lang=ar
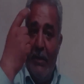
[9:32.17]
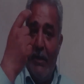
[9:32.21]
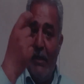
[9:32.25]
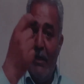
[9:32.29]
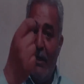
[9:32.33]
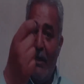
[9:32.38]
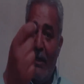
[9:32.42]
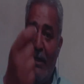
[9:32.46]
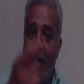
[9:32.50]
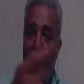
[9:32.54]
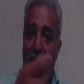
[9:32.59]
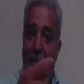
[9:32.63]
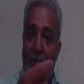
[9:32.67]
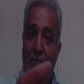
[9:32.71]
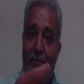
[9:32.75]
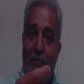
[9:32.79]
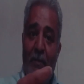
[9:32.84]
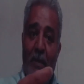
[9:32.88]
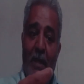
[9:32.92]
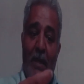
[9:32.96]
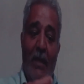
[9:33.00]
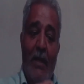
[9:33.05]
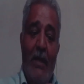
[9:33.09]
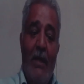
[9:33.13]
من خلال
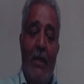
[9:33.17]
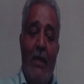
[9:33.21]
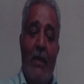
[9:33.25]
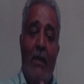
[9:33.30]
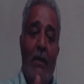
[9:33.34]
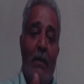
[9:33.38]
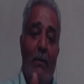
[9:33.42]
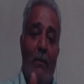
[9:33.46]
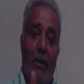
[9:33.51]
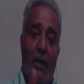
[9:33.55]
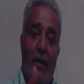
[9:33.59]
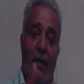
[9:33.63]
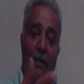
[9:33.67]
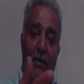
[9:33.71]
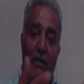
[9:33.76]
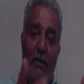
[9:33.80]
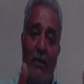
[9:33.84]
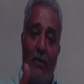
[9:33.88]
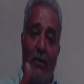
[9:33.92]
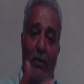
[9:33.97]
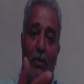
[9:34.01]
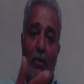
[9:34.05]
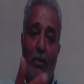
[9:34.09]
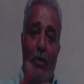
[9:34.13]
آه،
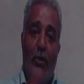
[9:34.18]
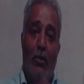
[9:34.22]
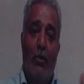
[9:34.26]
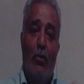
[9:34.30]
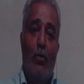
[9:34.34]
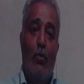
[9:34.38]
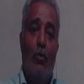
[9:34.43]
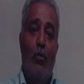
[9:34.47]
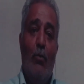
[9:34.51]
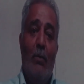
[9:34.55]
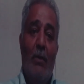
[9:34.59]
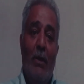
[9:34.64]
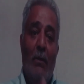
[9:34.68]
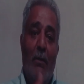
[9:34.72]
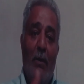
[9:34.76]
قضيه الديك الرومي